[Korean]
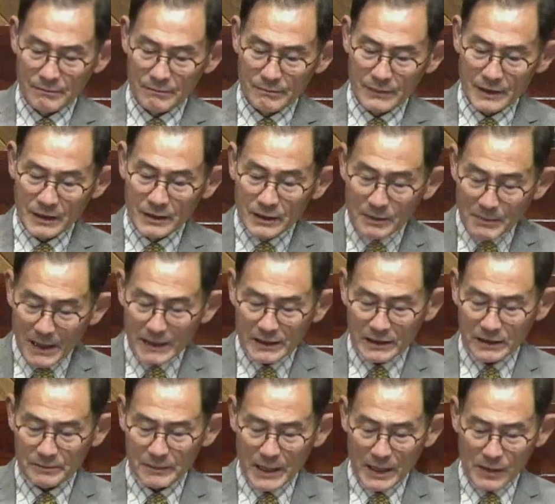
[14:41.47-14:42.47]
그
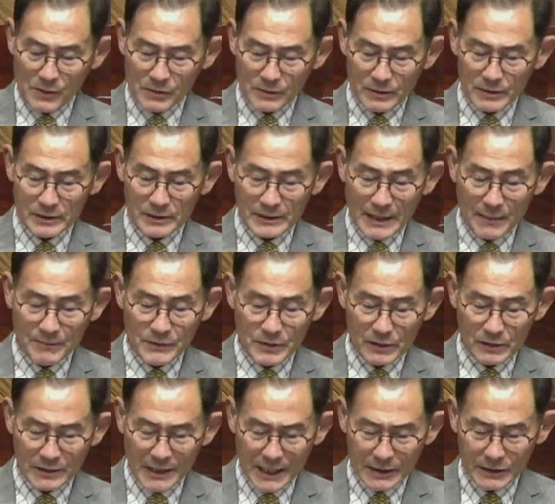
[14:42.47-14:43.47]
말씀이에요. 오늘 3절
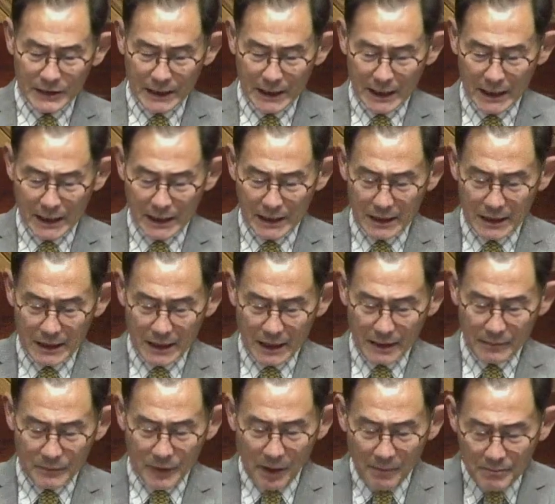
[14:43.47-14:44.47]
4절에
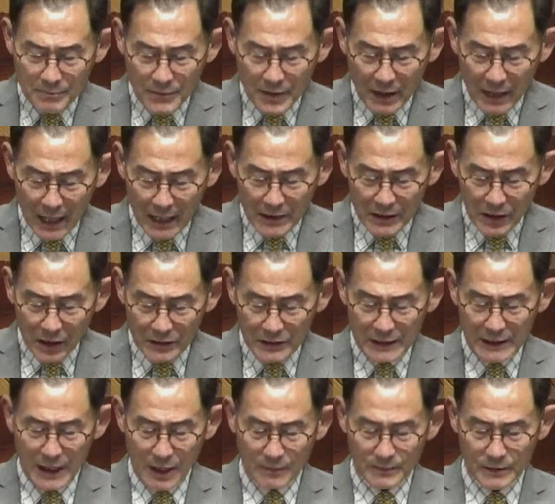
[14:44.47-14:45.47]
변명할
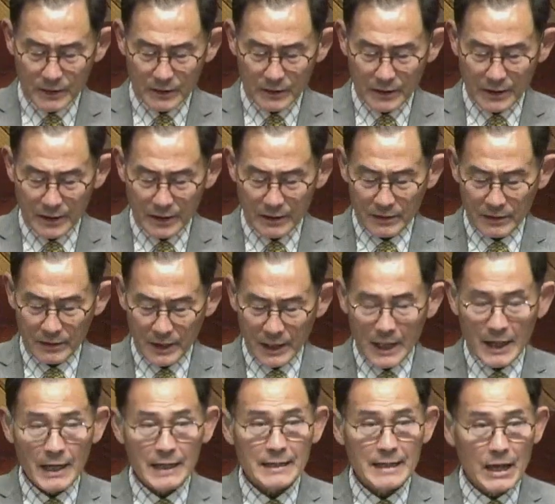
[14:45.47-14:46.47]
여지가 없는 거예요.
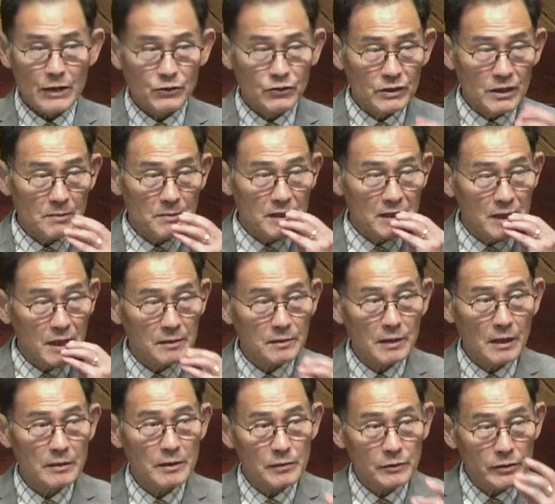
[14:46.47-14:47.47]
예수님이 직접
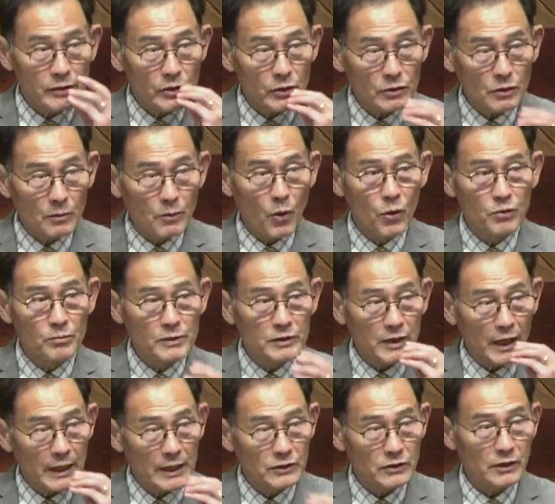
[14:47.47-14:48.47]
입술로서 복음을
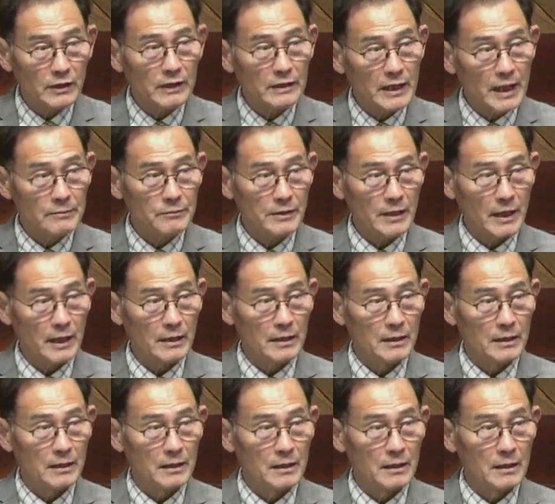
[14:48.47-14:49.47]
전하셨기 때문에
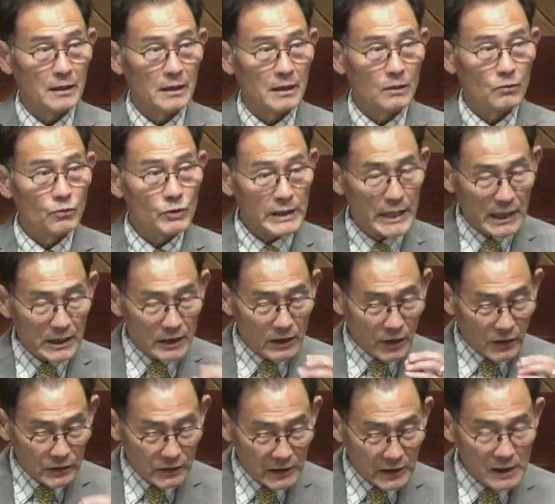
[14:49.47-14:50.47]
우리가
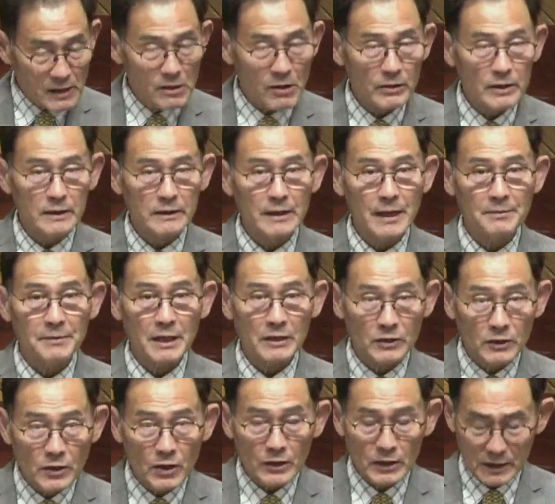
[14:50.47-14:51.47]
그것을 읽었기 때문에
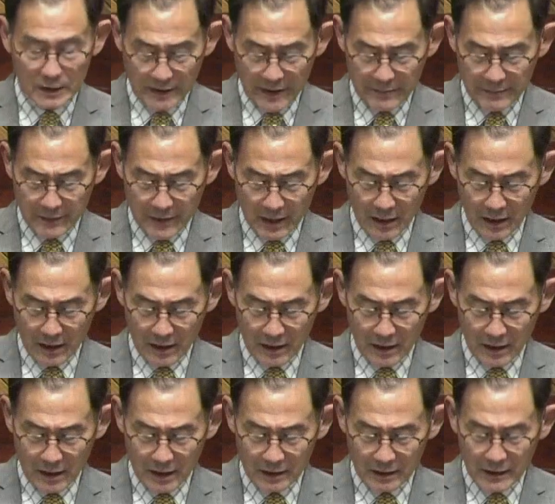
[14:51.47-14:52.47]
들었기 때문에
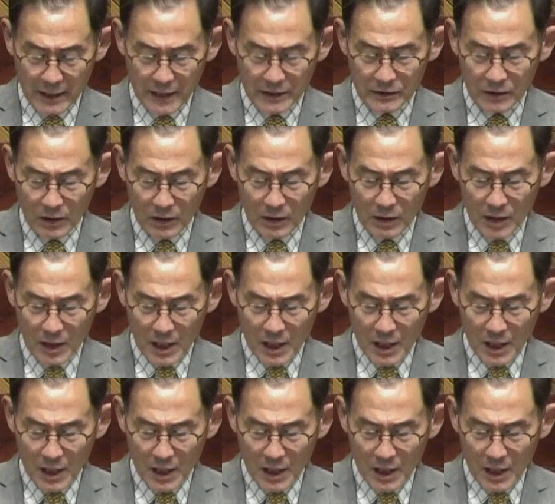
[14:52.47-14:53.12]
그래서